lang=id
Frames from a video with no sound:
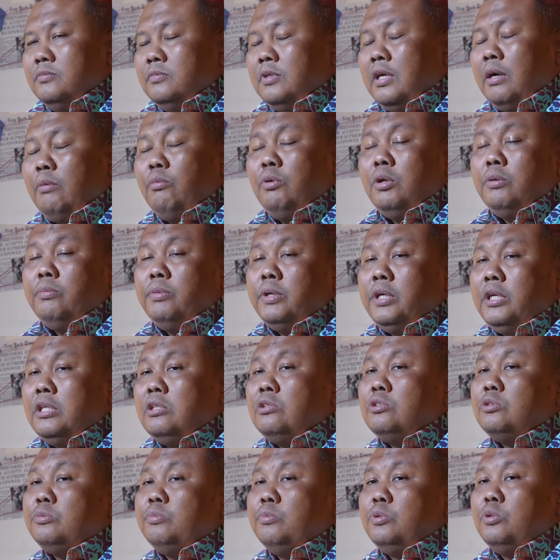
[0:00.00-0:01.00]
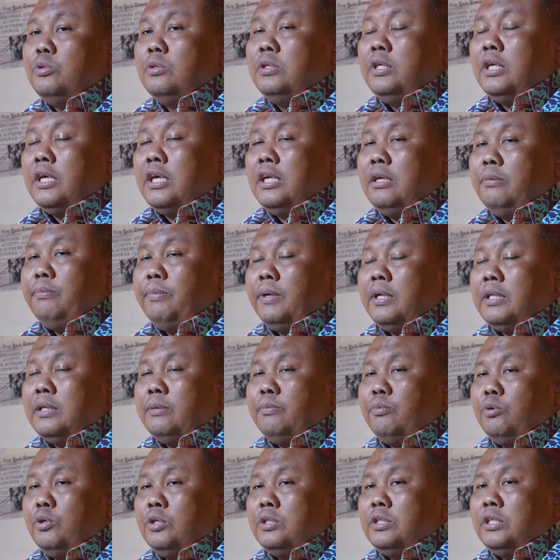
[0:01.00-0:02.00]
Nggak boleh begitu sebetulnya karena partai
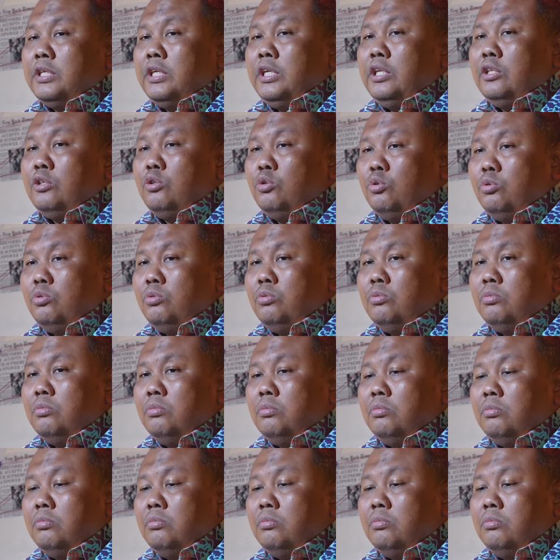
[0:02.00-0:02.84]
politik itu